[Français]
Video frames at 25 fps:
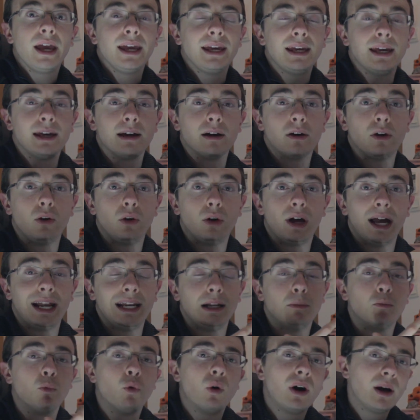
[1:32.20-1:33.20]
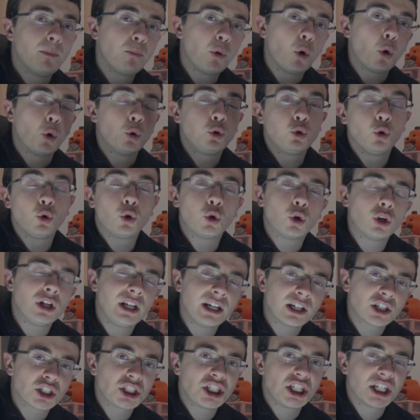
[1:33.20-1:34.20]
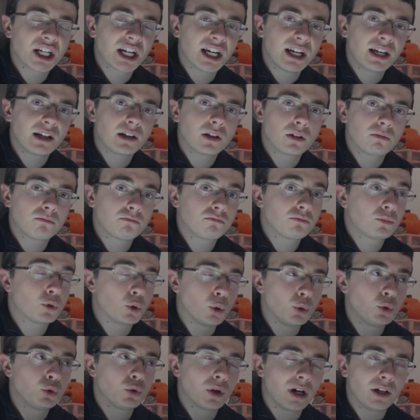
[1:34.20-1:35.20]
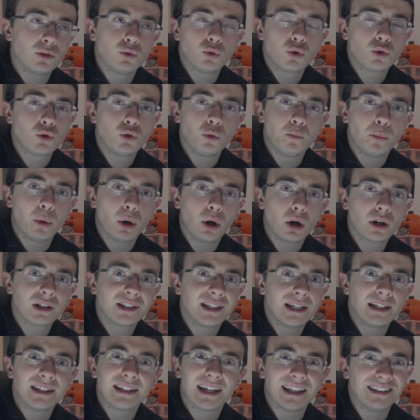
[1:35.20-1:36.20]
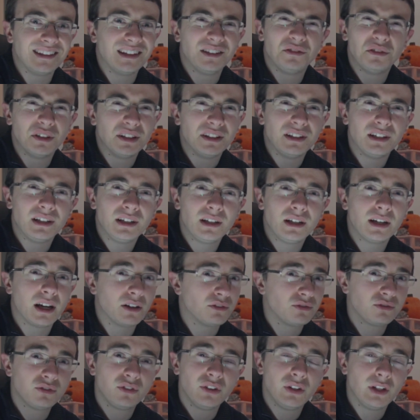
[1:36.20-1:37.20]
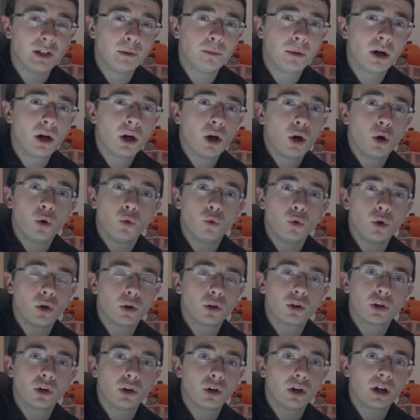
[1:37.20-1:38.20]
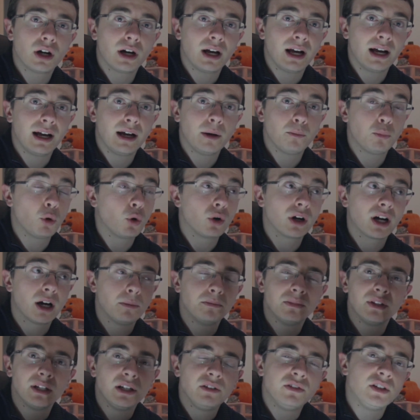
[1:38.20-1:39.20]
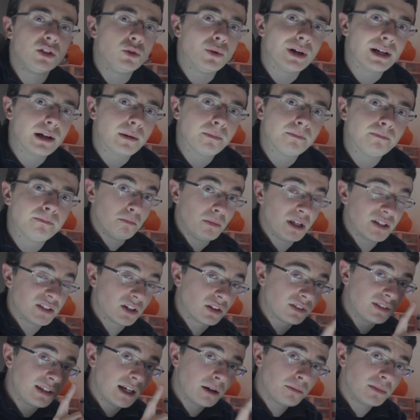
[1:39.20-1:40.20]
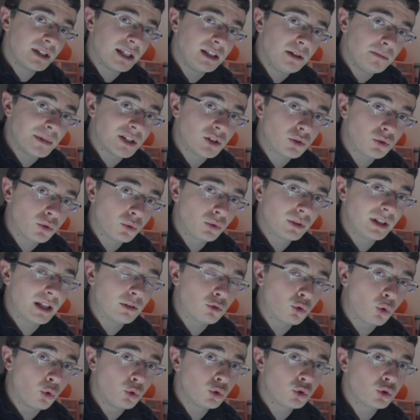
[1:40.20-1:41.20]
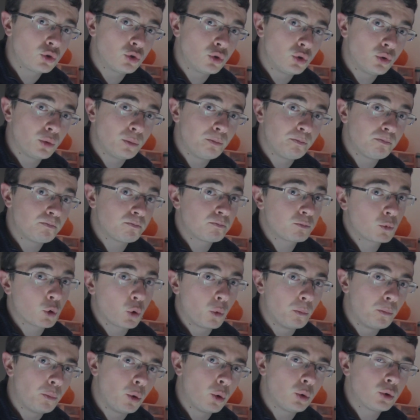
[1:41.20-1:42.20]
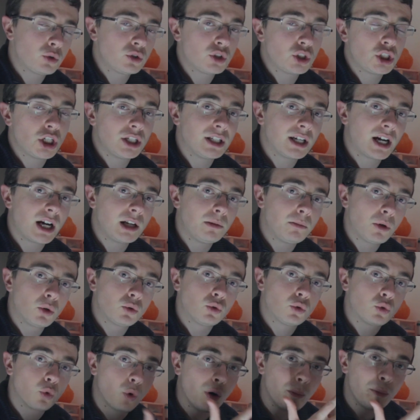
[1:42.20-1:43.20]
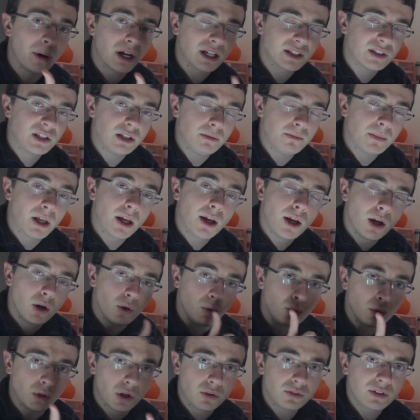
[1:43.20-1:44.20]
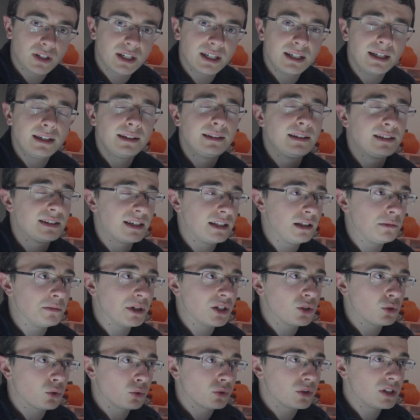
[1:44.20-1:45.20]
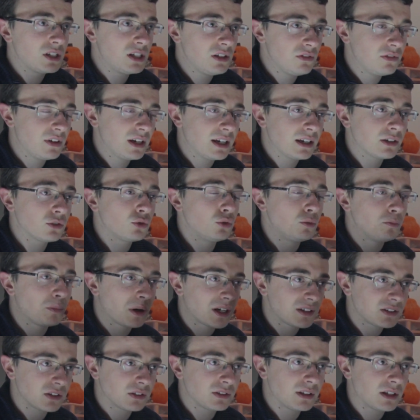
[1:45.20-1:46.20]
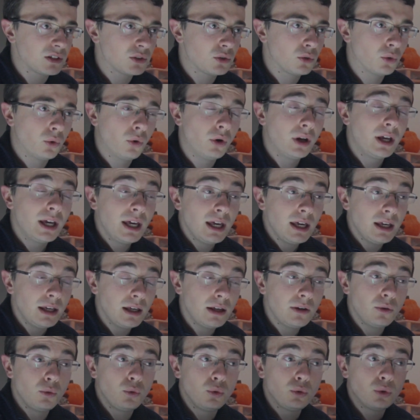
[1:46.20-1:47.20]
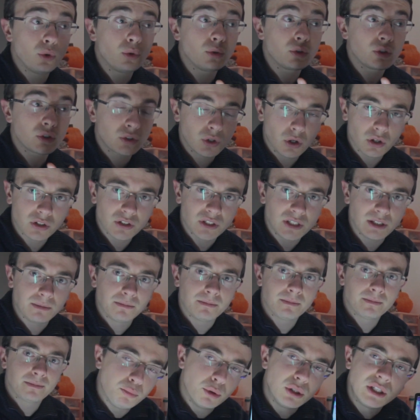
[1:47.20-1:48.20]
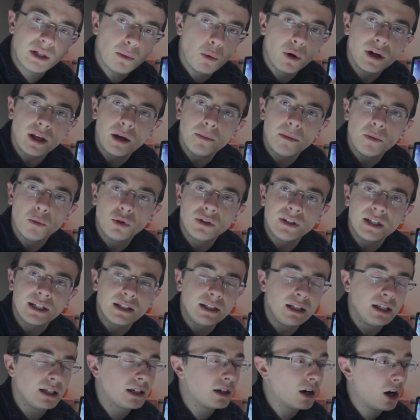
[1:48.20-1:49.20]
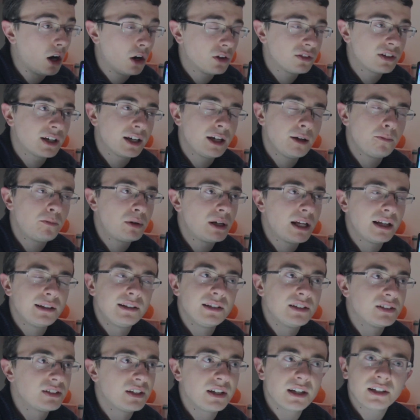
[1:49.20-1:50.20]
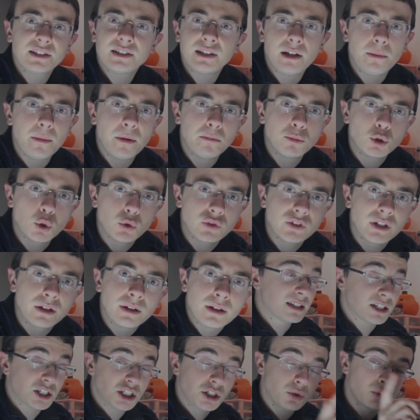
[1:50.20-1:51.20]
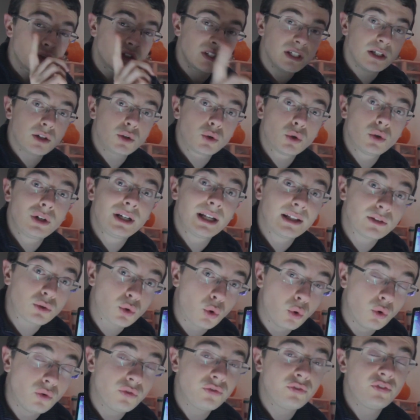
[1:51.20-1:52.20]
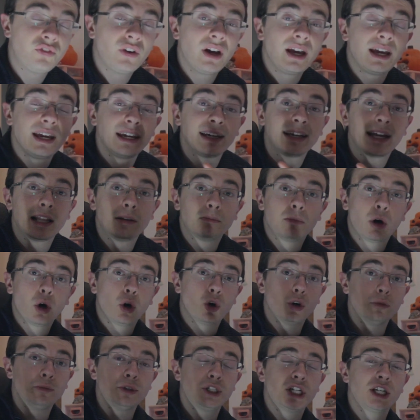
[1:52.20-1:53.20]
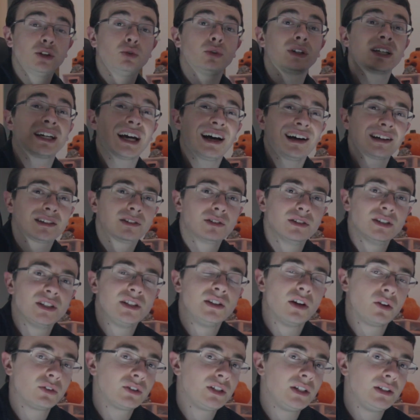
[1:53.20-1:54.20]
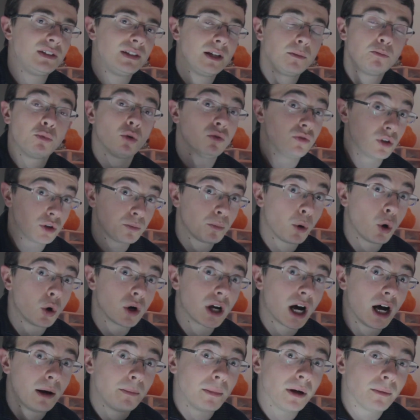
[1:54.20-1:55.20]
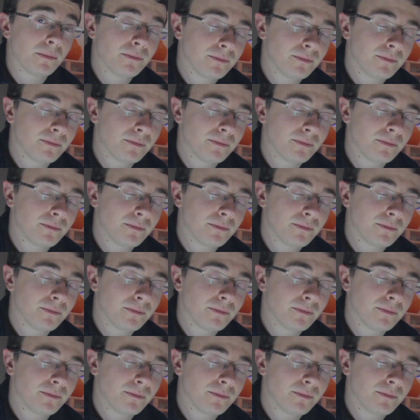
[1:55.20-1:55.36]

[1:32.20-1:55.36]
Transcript: et euh, elle est moins protocolaire, je dirais, que sur un autre support tel qu'un DVD, un film ou encore un programme télévisuel. Mais en termes d'animation, une intro se compose généralement de trois parties. Une entrée, des animations diverses, une présentation et une sortie. Petit moyen mémotechnique, entrée, plat, dessert, c'est la même chose. Sachez aussi que l'intro fait également objet de cartes d'identité pour votre programme.